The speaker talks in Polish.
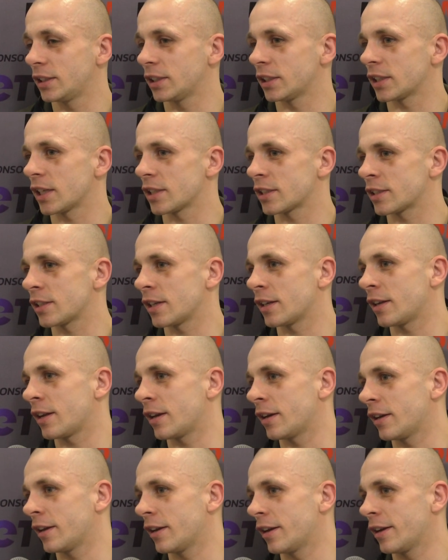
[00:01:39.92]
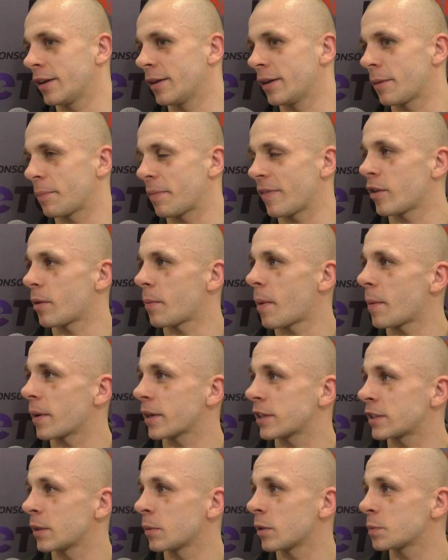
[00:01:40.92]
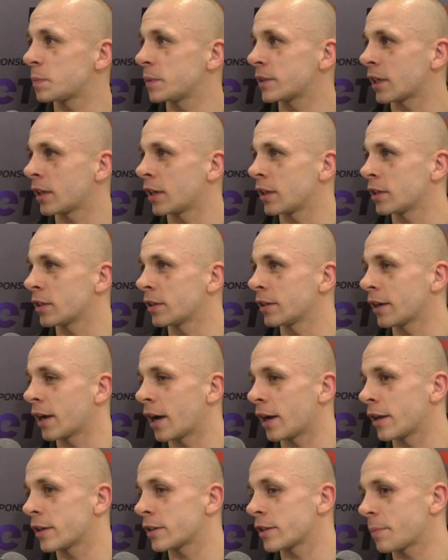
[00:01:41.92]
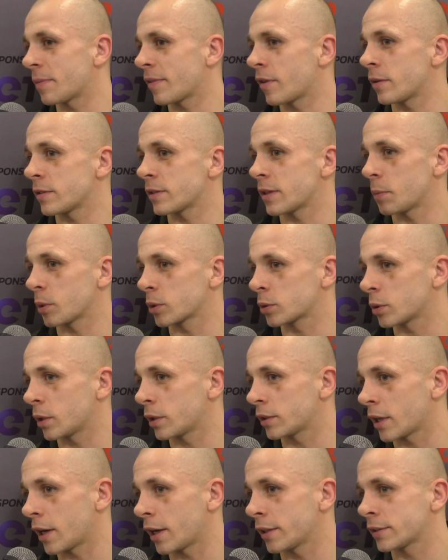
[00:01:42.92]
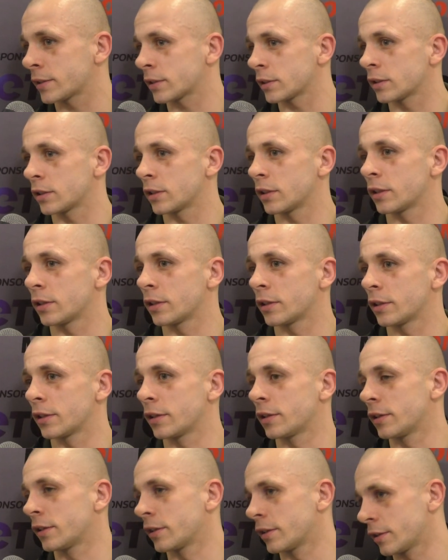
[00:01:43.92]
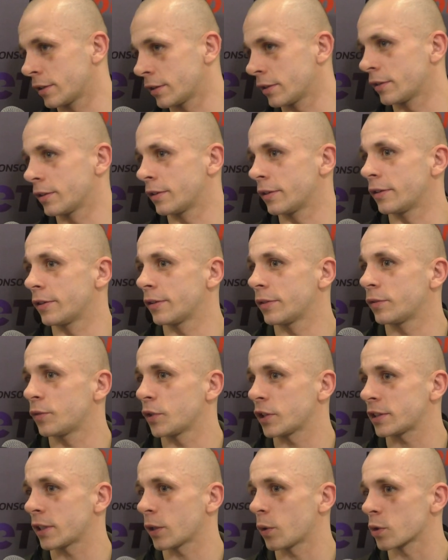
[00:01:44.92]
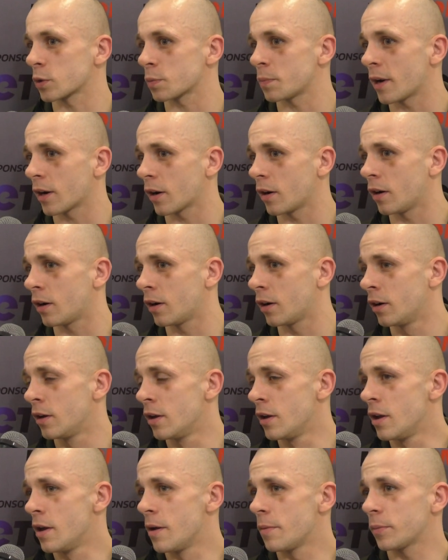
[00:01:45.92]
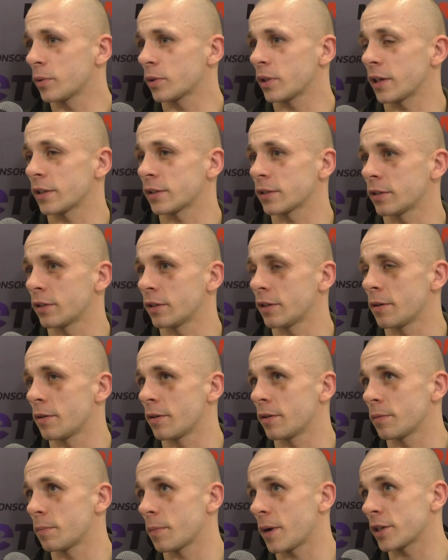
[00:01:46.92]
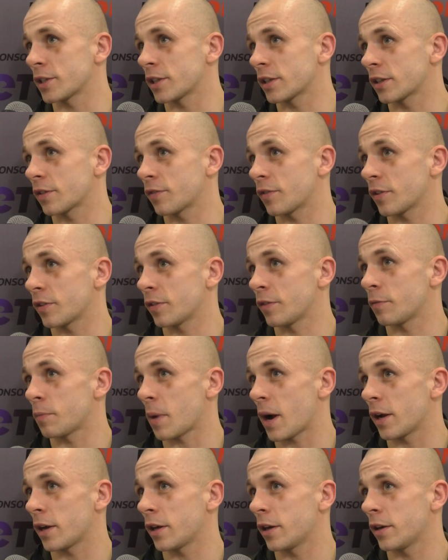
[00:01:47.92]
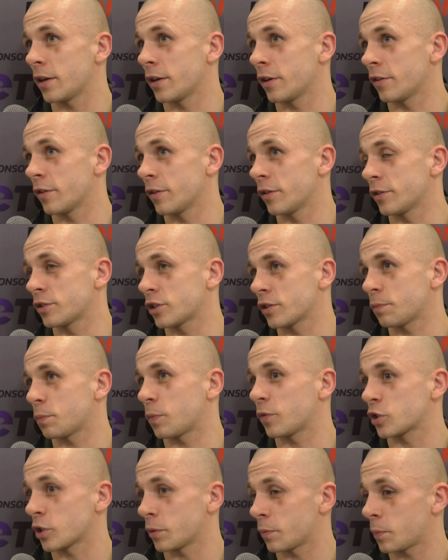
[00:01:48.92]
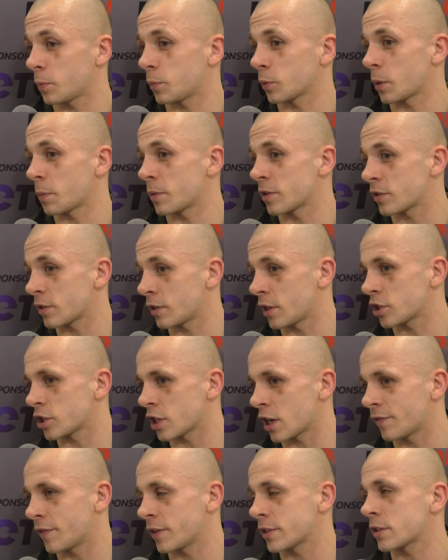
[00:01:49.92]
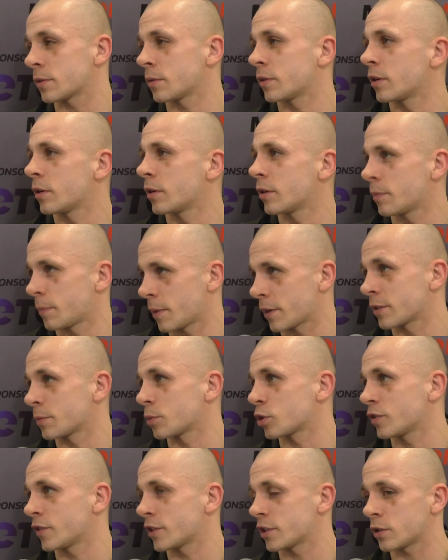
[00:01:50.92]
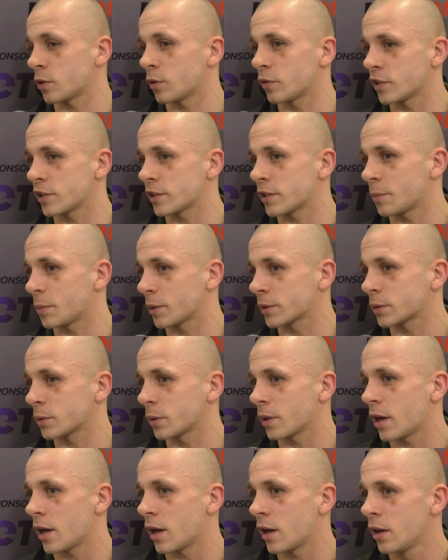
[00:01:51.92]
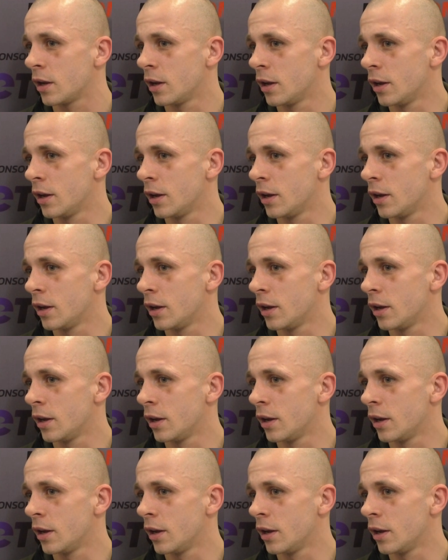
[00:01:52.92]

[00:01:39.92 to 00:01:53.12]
dzisiejszy e, na pewno mam jakiś tam rozpisany galer, na pewno zaboksuję teraz 28, e, bo teraz marzec, maj, czy, czy potem jest na czerwiec, bardzo możliwe, że również zaboksuję.